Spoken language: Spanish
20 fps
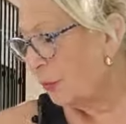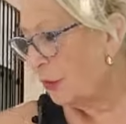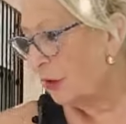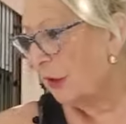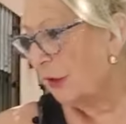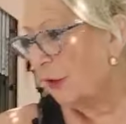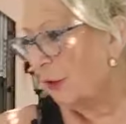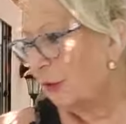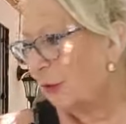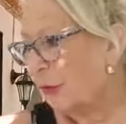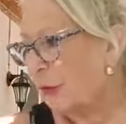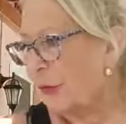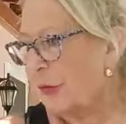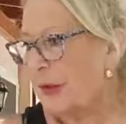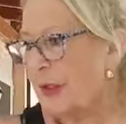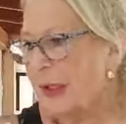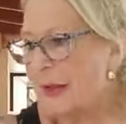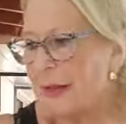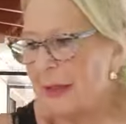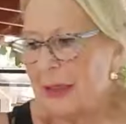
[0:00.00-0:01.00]
puse el otro
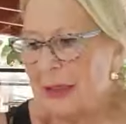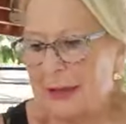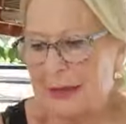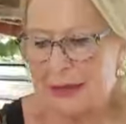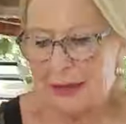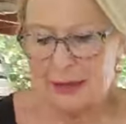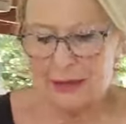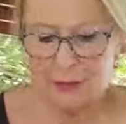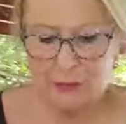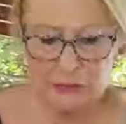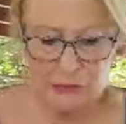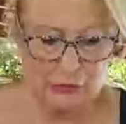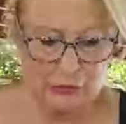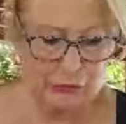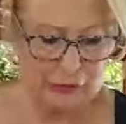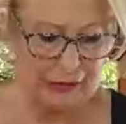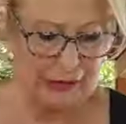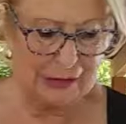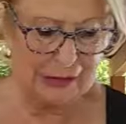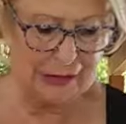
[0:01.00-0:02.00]
día delante de
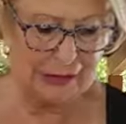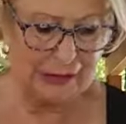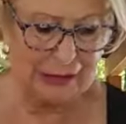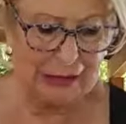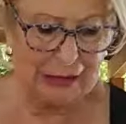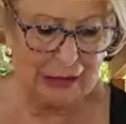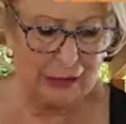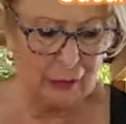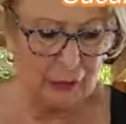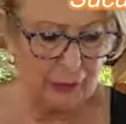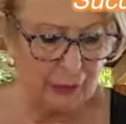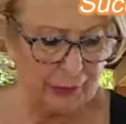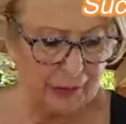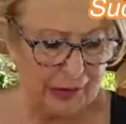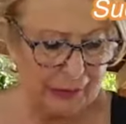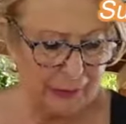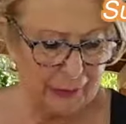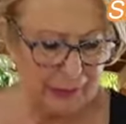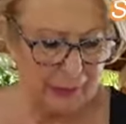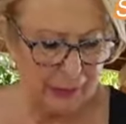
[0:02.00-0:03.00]
vosotras, que se la
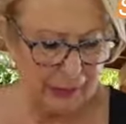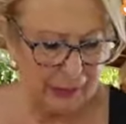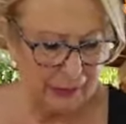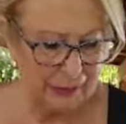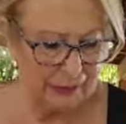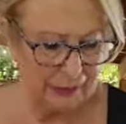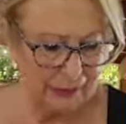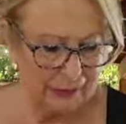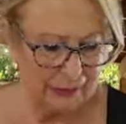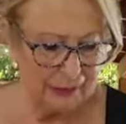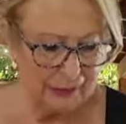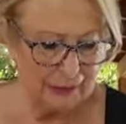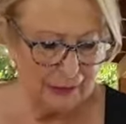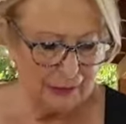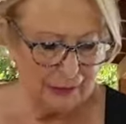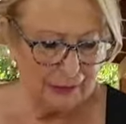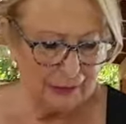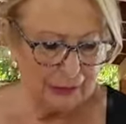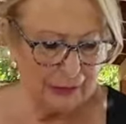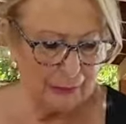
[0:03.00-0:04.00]
compré a Vivi,
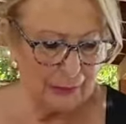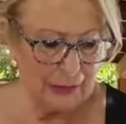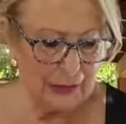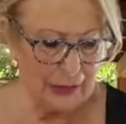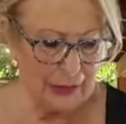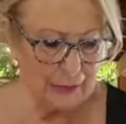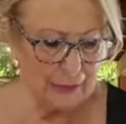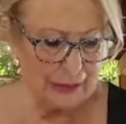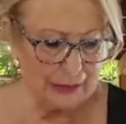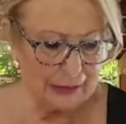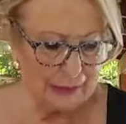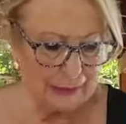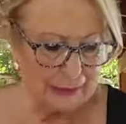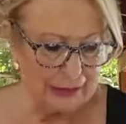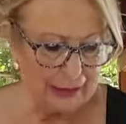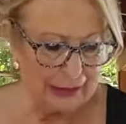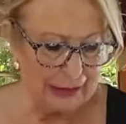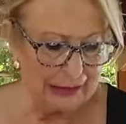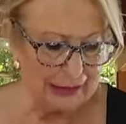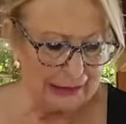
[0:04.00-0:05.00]
de Villa
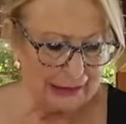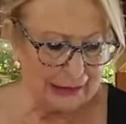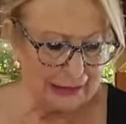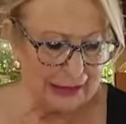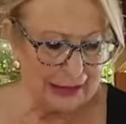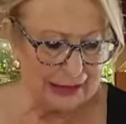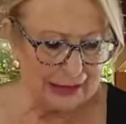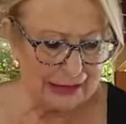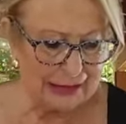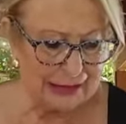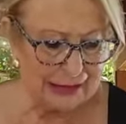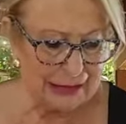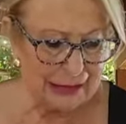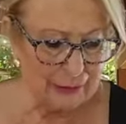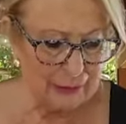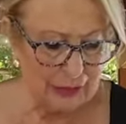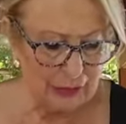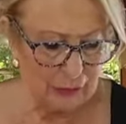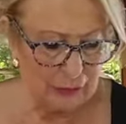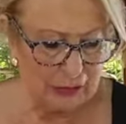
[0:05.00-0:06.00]
Maravilla. Esta es
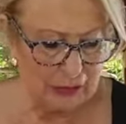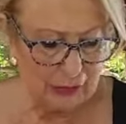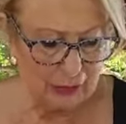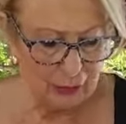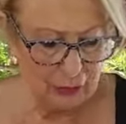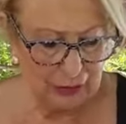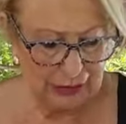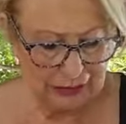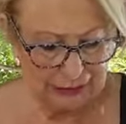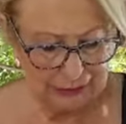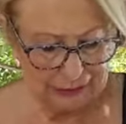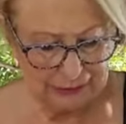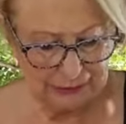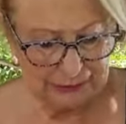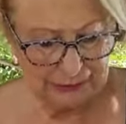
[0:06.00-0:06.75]
la Loa,